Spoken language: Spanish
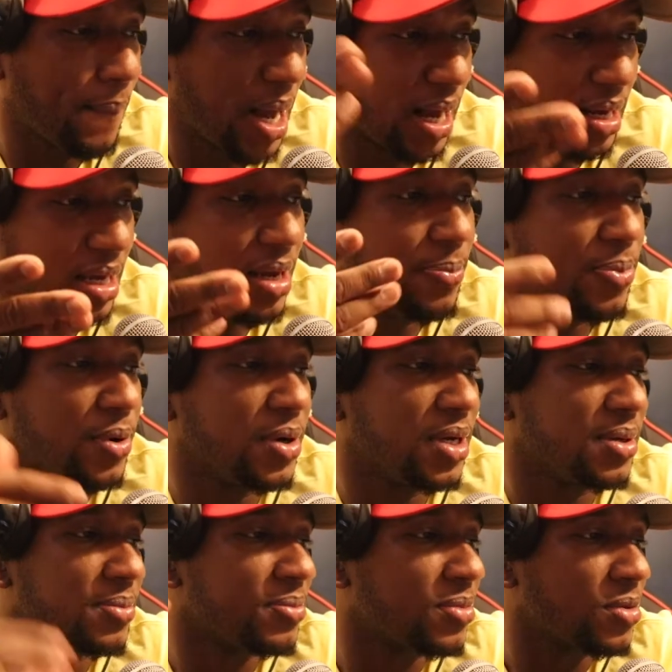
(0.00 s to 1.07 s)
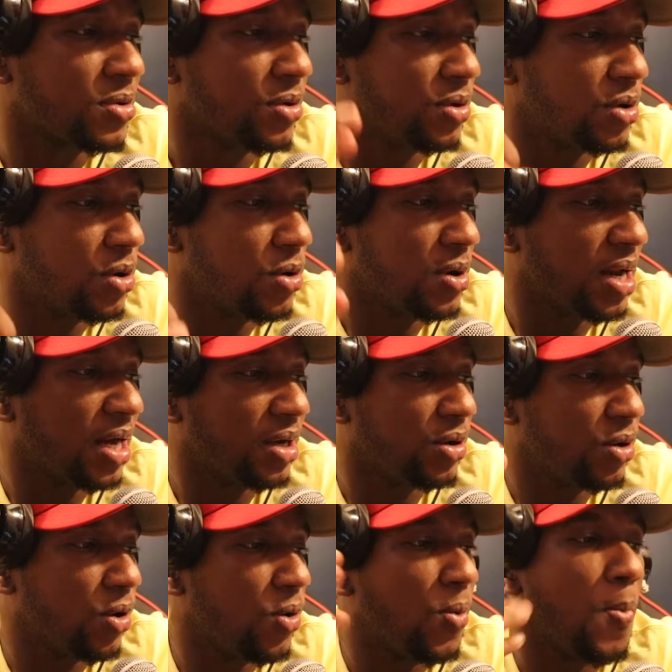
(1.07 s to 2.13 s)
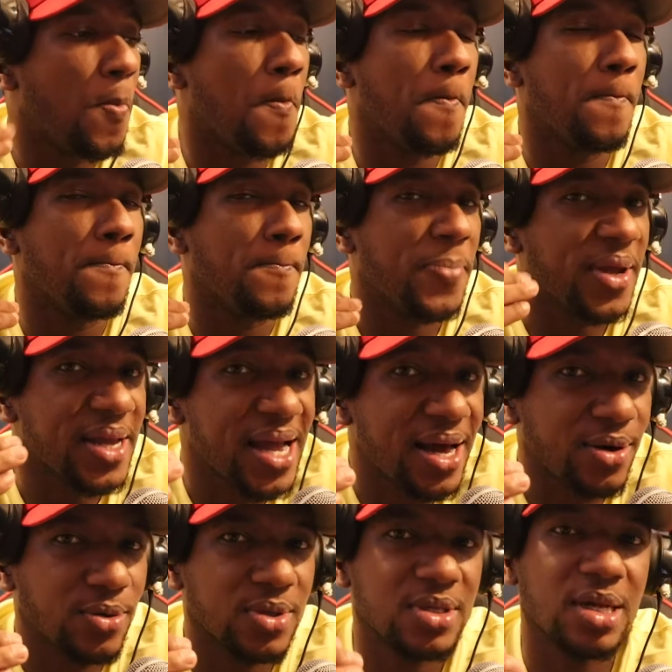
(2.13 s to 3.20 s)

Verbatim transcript: aquí ponen Roland Go piano.